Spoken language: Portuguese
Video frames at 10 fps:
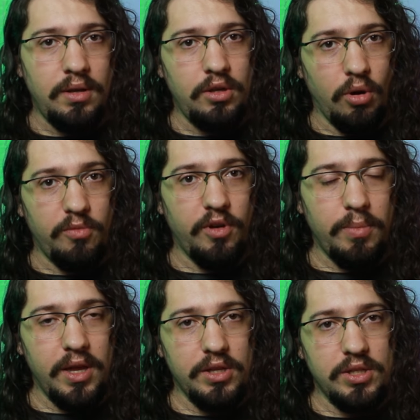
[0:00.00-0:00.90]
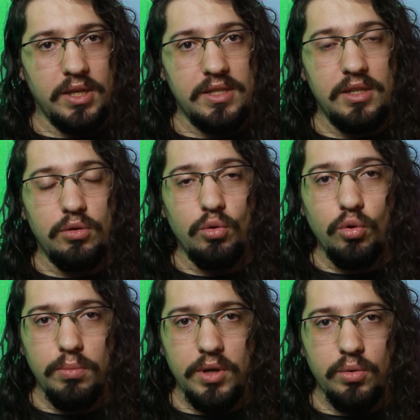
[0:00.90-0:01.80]
E obviamente que esse
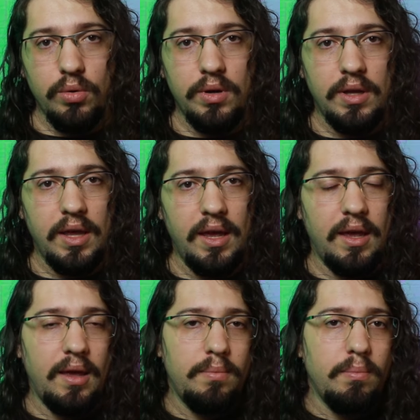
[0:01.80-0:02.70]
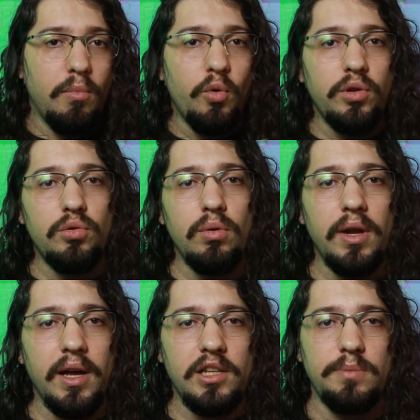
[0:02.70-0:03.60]
número é muito
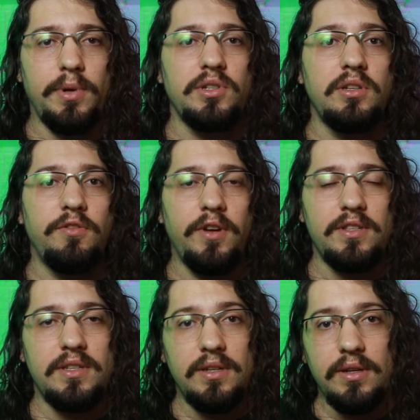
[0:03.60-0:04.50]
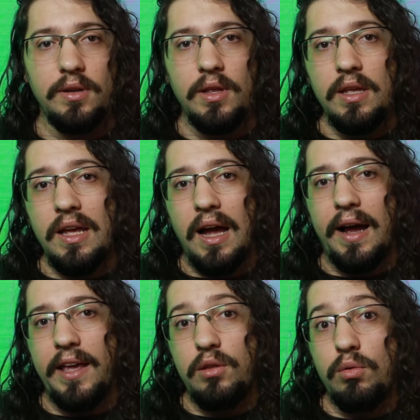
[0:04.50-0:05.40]
grande para a gente fazer
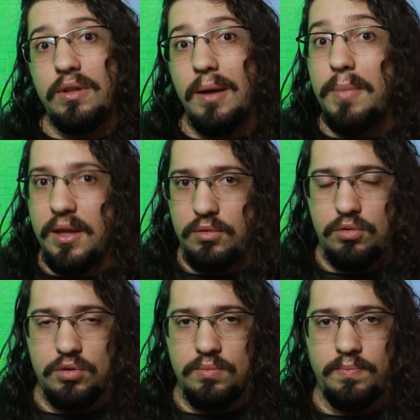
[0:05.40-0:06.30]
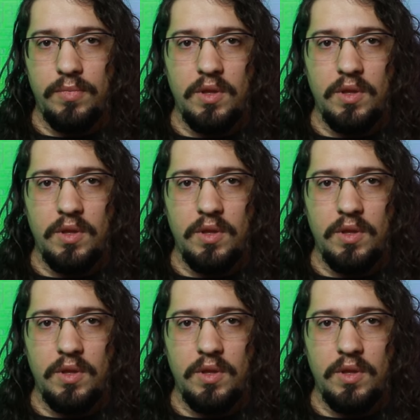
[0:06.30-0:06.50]
arredondamentos,